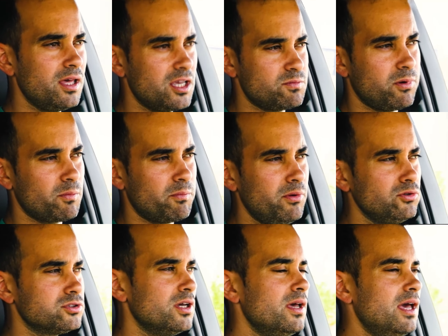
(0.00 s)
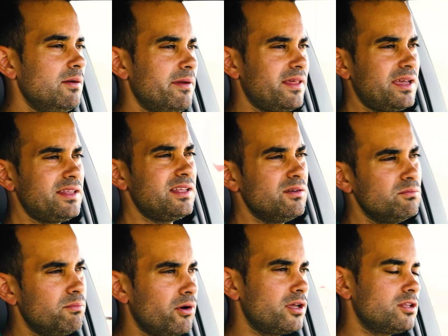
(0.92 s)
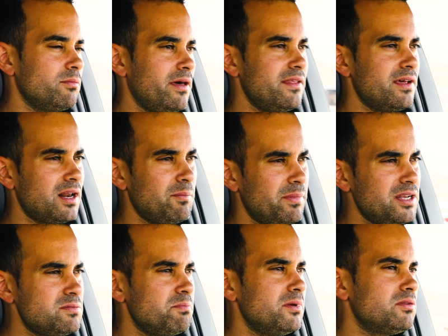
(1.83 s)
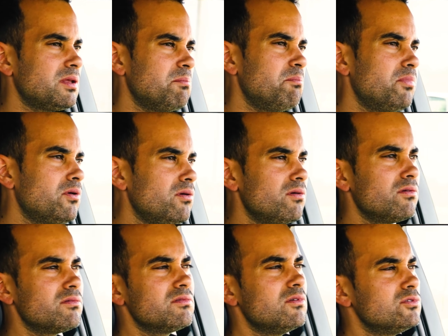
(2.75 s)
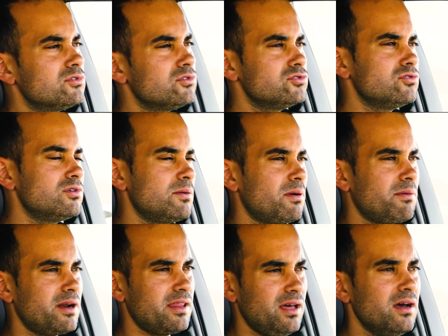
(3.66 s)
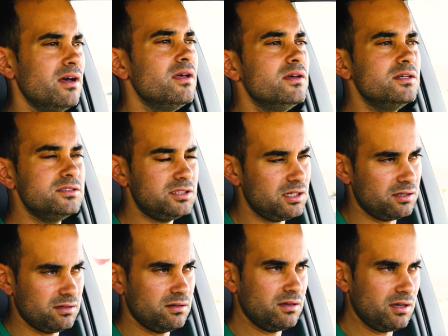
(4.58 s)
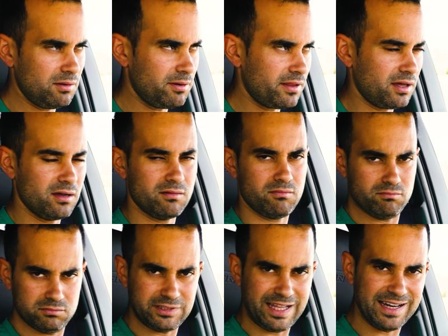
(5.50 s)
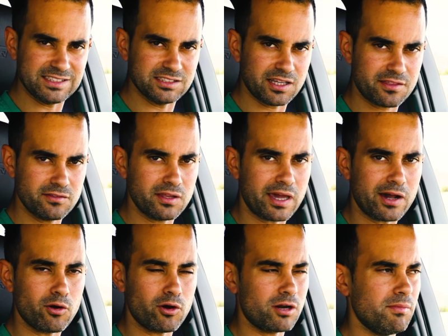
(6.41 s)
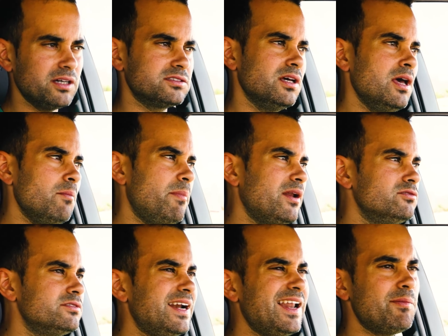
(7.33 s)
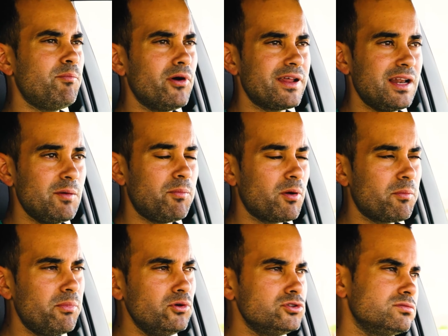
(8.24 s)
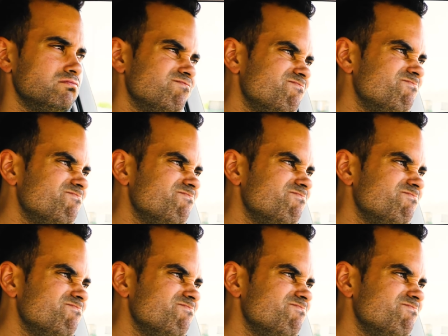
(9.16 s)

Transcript: y Sport Plus. Es verdad que tiene un poquito más de reprise pero tampoco lo noto yo una barbaridad. Sí, es verdad, da la sensación de que corre más, pero entre el Sport y el Sport Plus